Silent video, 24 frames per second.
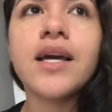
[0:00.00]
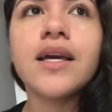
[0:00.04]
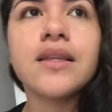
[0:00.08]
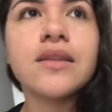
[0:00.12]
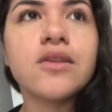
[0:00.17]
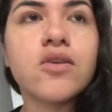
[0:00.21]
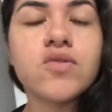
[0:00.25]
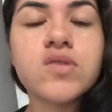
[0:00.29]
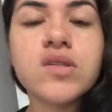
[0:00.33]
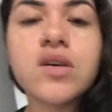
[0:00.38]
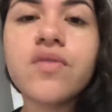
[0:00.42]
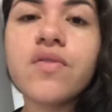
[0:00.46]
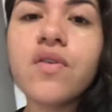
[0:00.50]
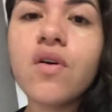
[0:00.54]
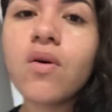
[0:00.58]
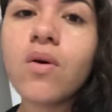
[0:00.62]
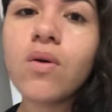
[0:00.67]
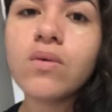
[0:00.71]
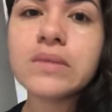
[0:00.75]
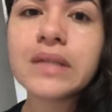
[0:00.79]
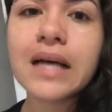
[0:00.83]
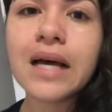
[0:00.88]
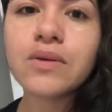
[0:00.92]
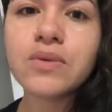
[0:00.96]
Então se eu for
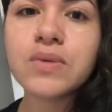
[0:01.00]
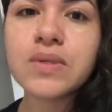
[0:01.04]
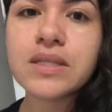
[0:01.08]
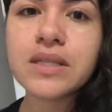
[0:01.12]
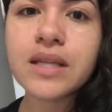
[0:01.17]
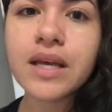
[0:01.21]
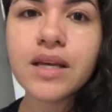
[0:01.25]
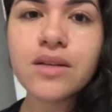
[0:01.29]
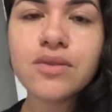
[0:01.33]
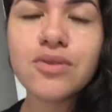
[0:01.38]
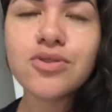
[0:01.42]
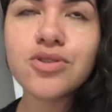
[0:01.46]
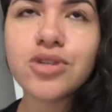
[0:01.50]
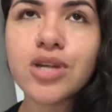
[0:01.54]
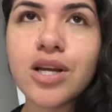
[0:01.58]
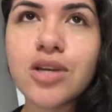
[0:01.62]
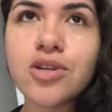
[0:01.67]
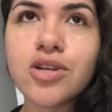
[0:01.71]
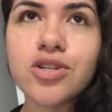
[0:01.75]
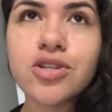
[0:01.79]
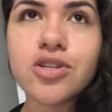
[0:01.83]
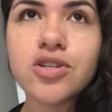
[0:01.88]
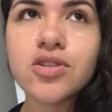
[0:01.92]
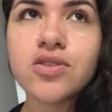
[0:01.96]
contar nos dedos,
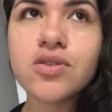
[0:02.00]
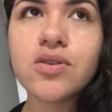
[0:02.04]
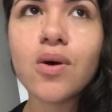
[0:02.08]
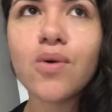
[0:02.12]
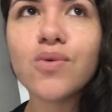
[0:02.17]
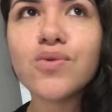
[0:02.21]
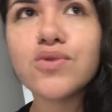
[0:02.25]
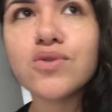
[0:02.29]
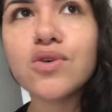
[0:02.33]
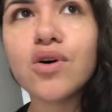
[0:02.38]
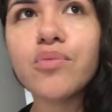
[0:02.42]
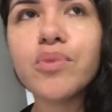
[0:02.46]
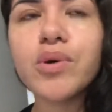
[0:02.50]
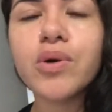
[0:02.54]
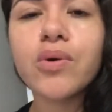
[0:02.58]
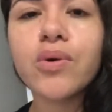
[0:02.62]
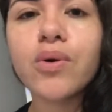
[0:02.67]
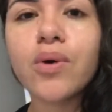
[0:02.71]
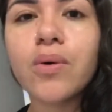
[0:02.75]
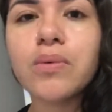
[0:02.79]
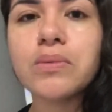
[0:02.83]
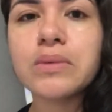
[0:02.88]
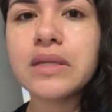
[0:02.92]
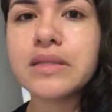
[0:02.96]
gente, a gente só usou o
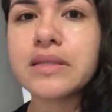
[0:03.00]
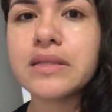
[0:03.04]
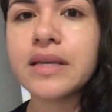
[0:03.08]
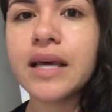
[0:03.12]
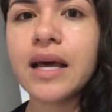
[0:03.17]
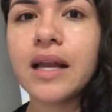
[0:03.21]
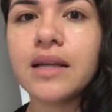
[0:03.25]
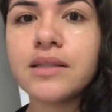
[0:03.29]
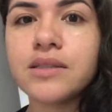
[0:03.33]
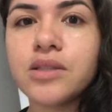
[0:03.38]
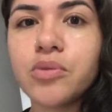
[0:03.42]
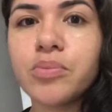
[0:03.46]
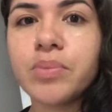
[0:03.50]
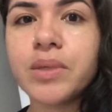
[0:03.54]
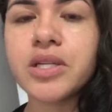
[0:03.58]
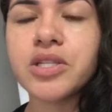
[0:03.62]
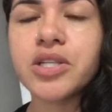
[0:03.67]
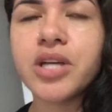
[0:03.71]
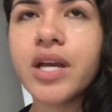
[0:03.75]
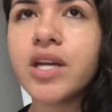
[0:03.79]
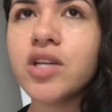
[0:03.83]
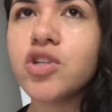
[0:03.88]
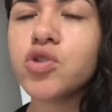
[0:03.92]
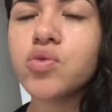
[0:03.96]
micro-ondas que ela deu pra
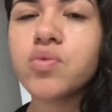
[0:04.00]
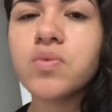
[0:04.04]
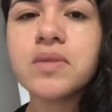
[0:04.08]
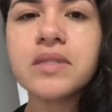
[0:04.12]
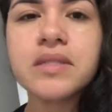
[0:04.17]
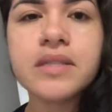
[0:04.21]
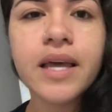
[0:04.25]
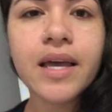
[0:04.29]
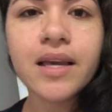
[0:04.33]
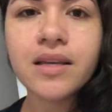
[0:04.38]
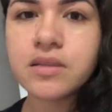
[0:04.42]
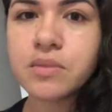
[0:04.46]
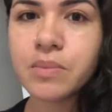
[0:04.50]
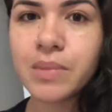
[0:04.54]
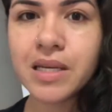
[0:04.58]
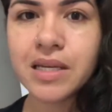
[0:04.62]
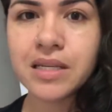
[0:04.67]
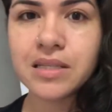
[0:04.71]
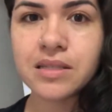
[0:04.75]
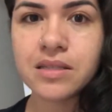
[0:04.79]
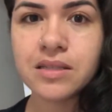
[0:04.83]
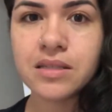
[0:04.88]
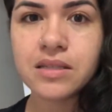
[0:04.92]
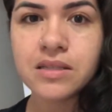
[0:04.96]
gente uns seis
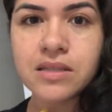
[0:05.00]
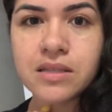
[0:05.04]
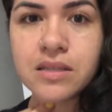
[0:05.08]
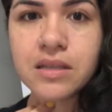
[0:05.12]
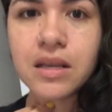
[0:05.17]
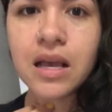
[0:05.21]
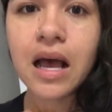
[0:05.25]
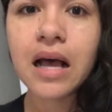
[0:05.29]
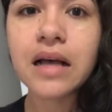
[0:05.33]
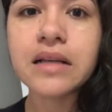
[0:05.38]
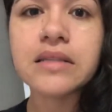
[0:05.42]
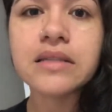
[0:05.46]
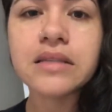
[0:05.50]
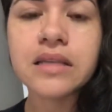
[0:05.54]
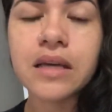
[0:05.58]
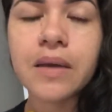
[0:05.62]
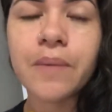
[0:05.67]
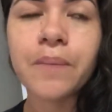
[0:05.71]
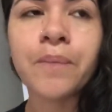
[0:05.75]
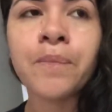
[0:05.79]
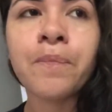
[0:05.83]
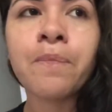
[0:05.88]
meses assim.